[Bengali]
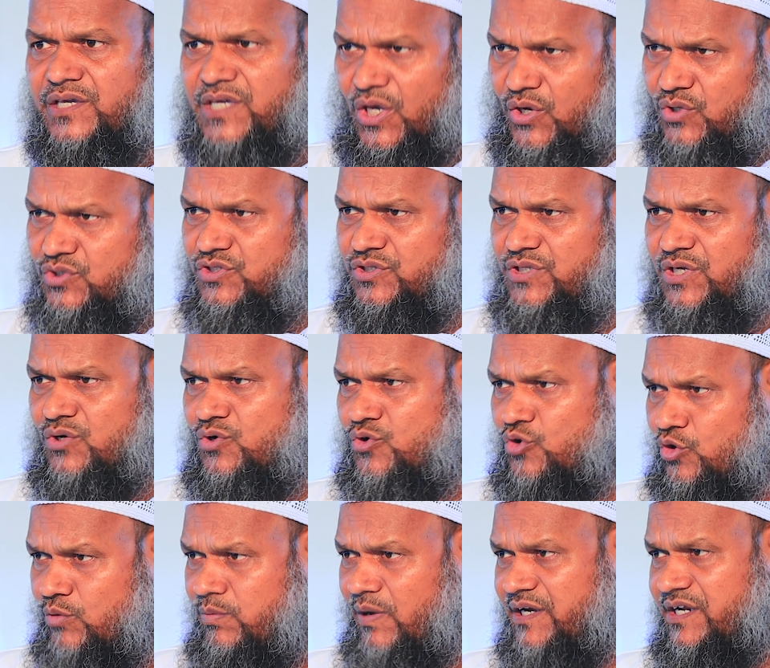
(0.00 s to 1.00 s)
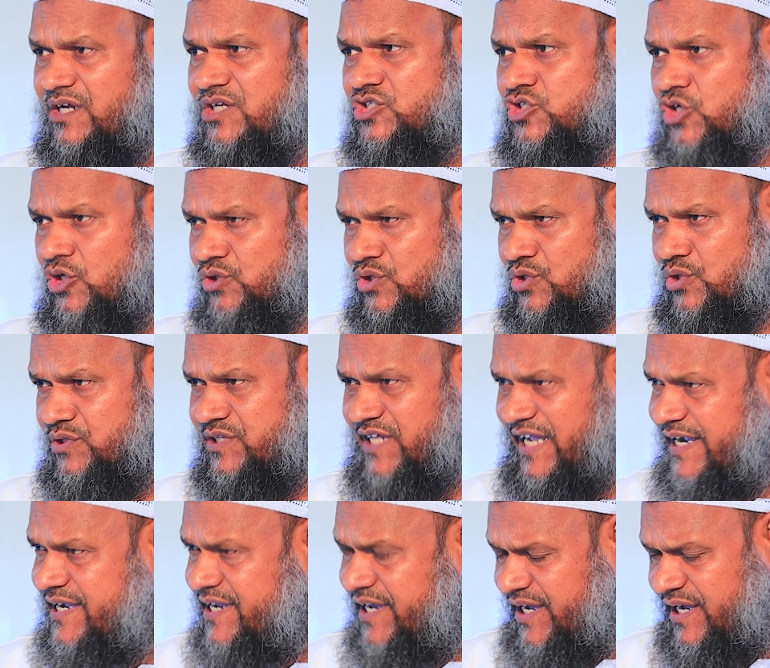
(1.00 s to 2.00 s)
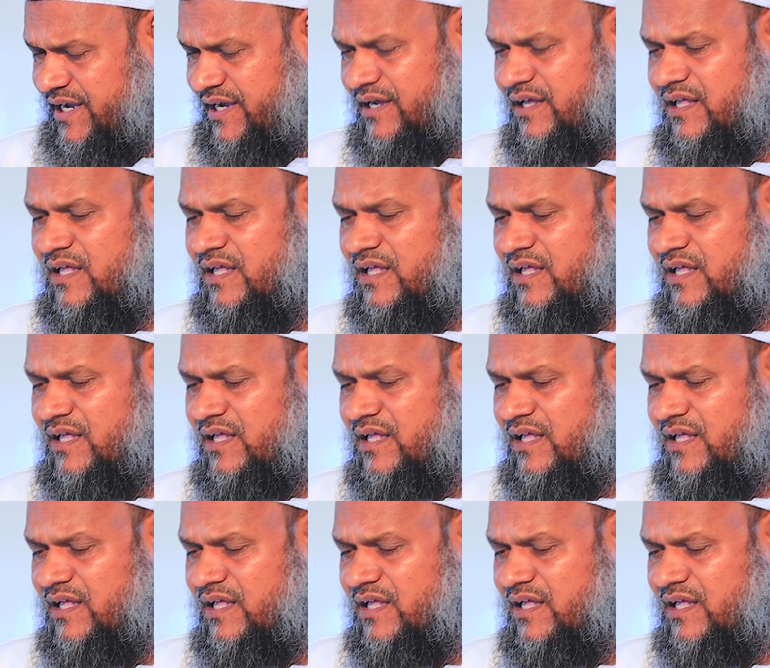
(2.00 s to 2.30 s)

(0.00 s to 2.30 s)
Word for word: কেউ যদি কুরবানির চন্দ্র দেখে